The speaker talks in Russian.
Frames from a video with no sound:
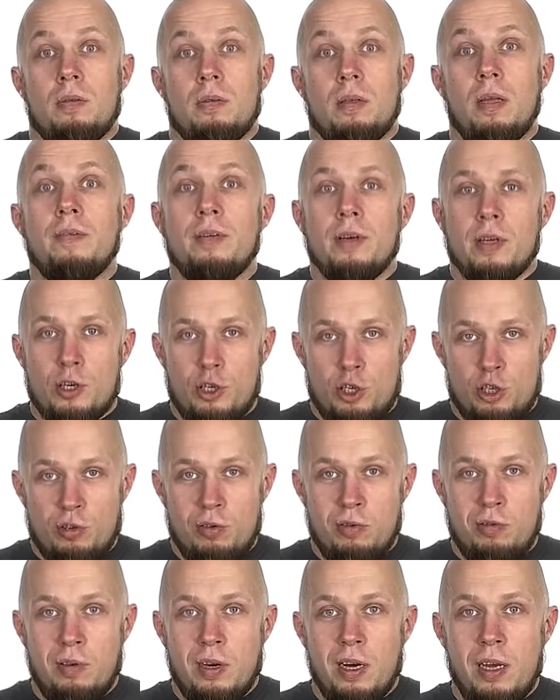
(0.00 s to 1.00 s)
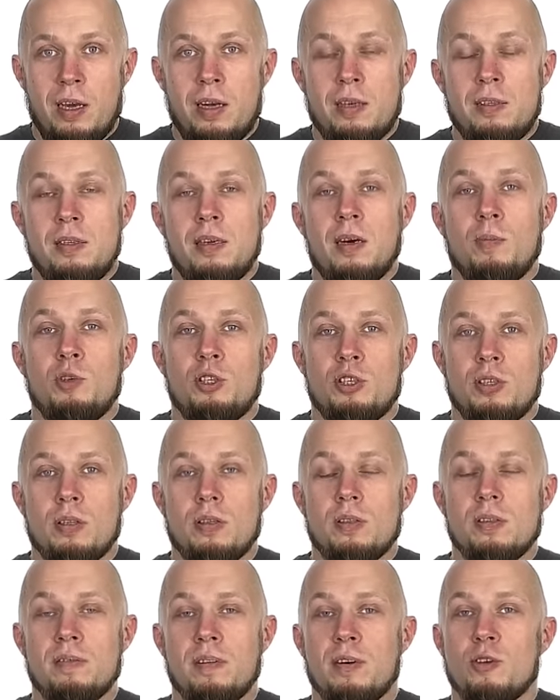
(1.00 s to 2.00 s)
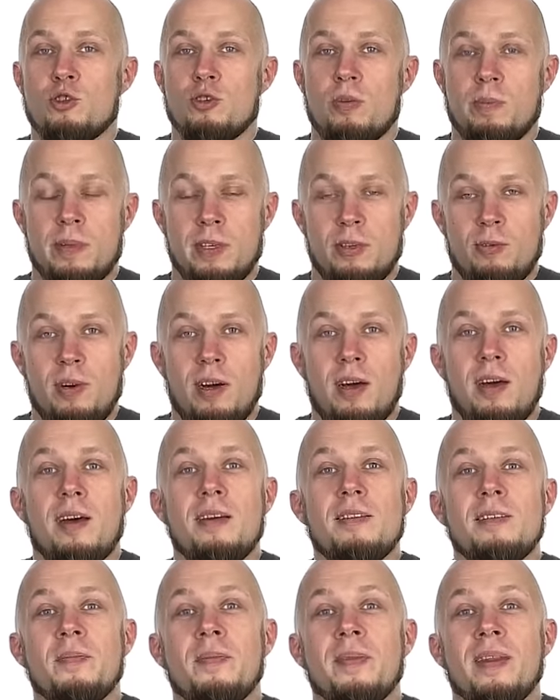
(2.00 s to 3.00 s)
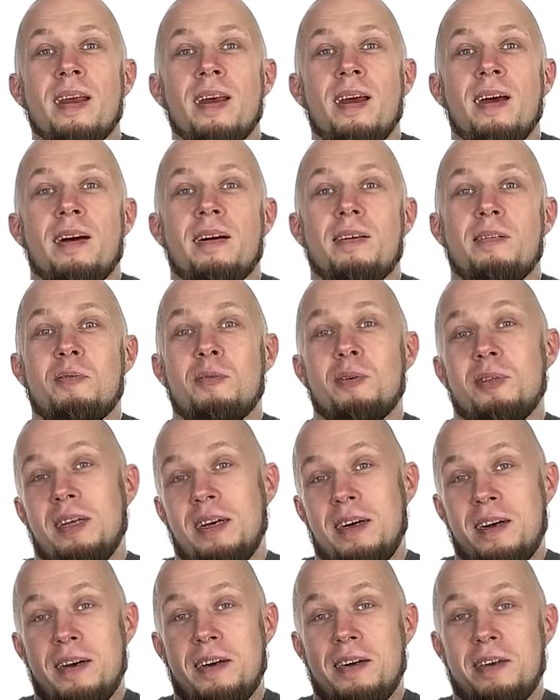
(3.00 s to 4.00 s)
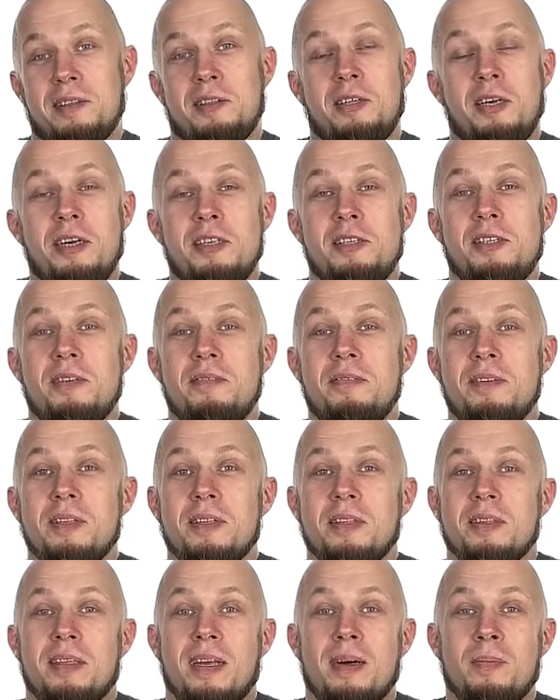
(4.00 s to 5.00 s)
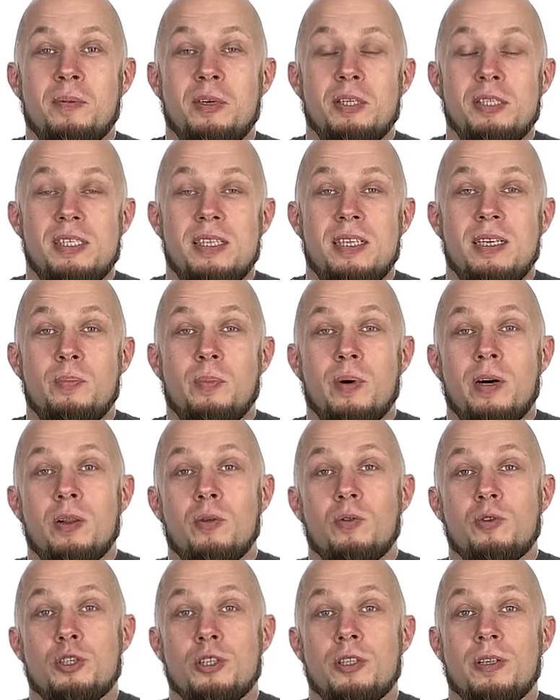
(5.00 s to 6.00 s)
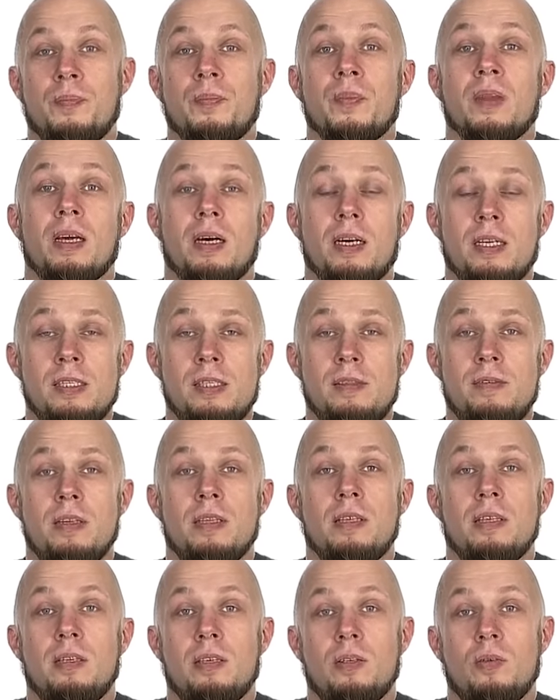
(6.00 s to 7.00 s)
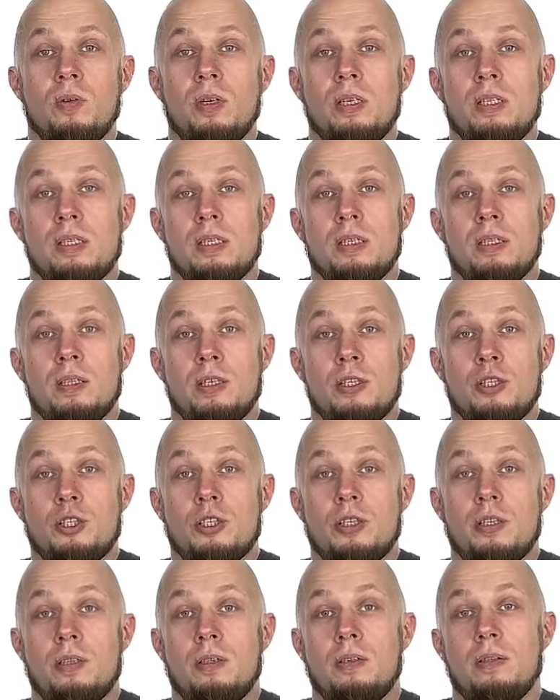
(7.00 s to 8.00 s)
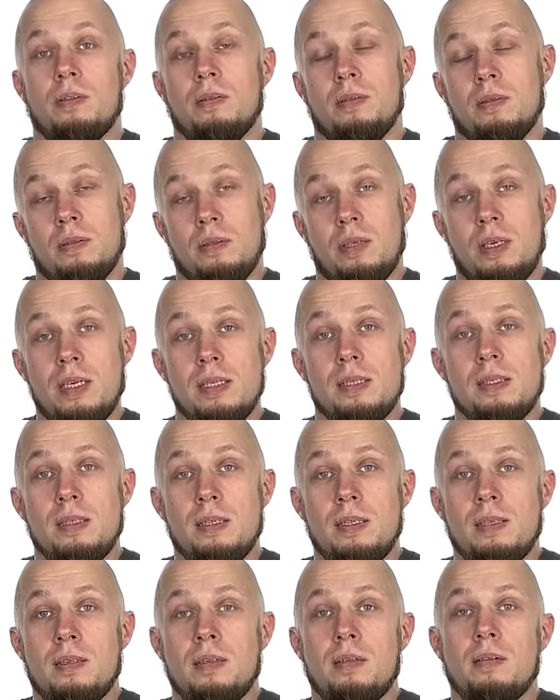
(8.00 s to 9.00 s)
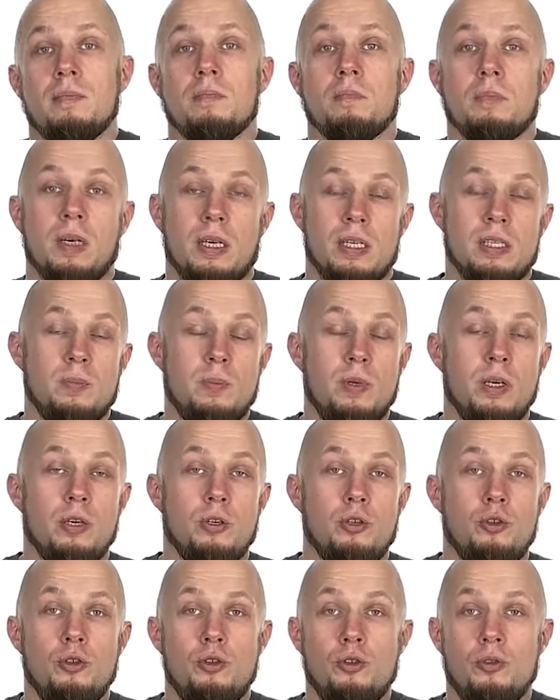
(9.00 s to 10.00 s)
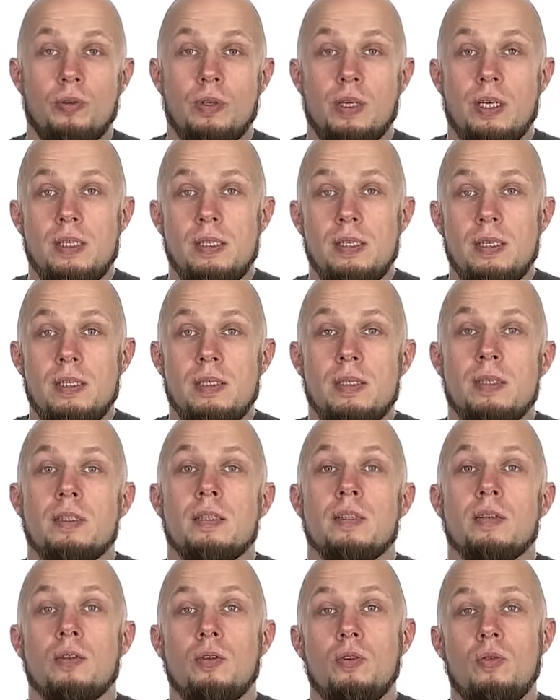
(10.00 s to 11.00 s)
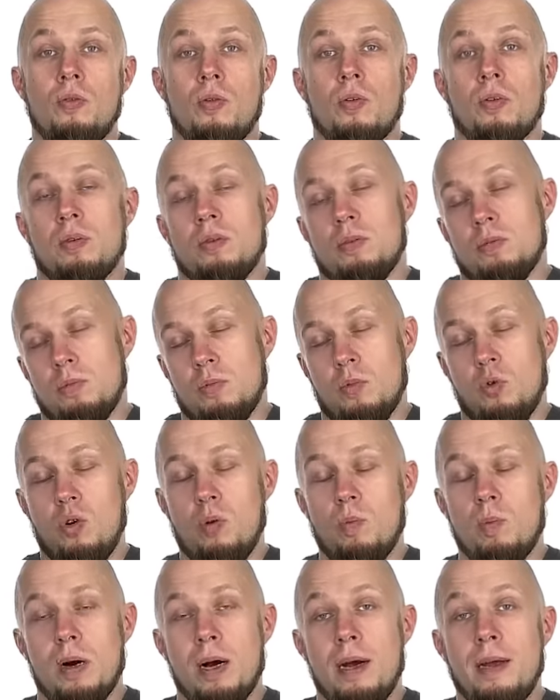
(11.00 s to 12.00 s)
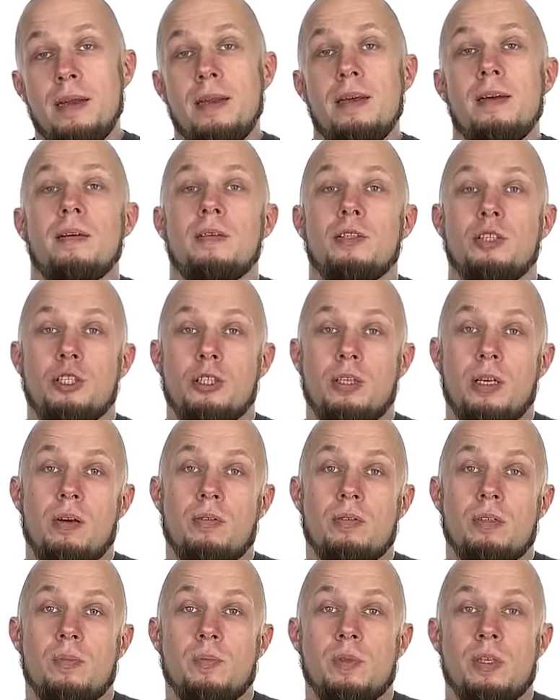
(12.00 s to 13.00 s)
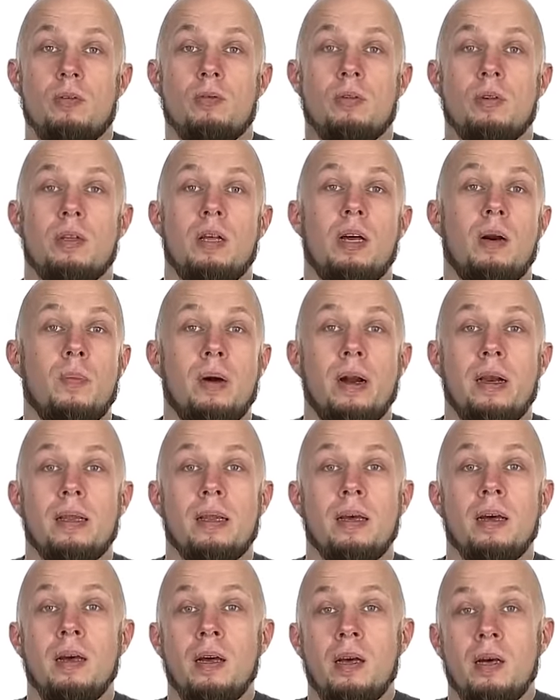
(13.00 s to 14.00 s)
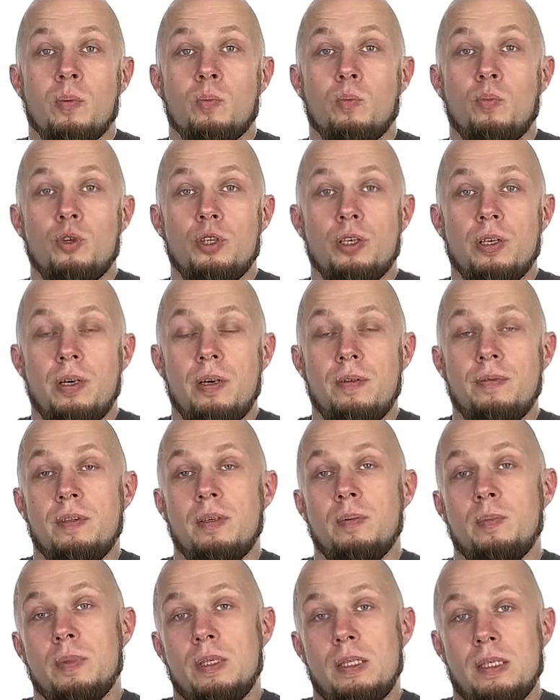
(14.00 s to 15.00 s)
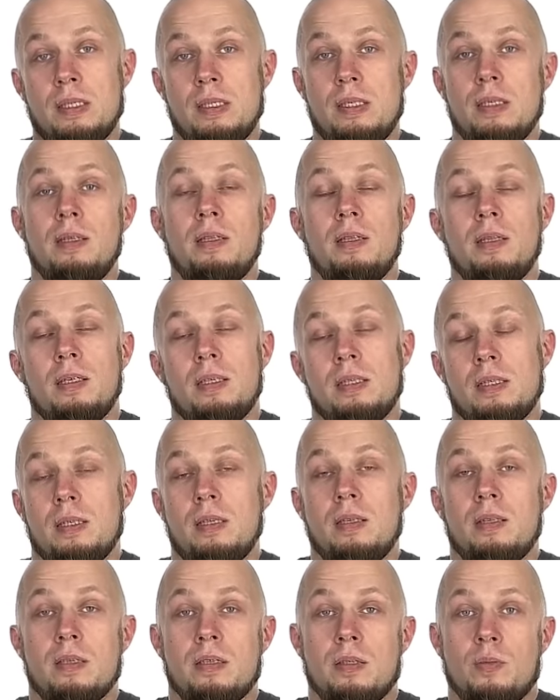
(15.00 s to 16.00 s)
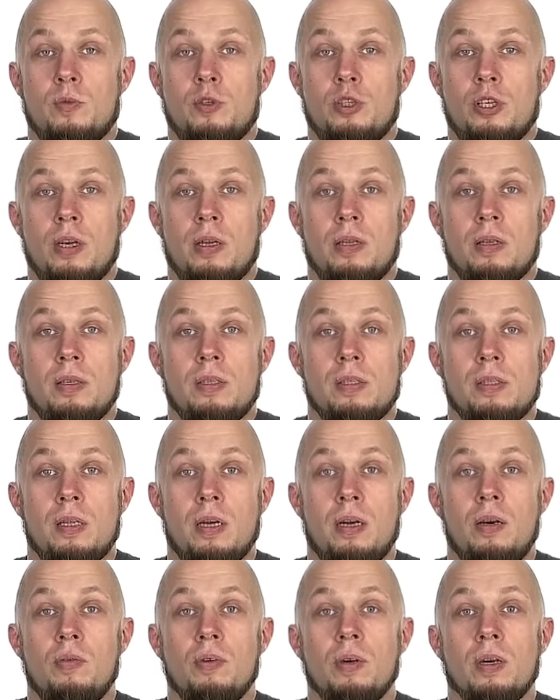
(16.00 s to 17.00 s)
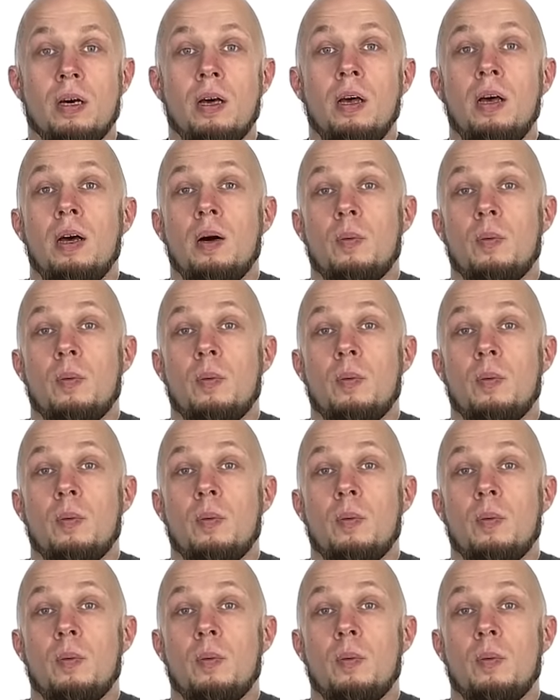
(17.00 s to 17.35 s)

навершию рукояти, я обычно это называю жопка рукояти, вот, а третий винт там, где и положено. Расцветки у этих ножей э, разные, размеры чуть-чуть разнятся, но Оба они считаются абсолютно нормально бушкрафтом и сделаны из этой замечательной сталюки.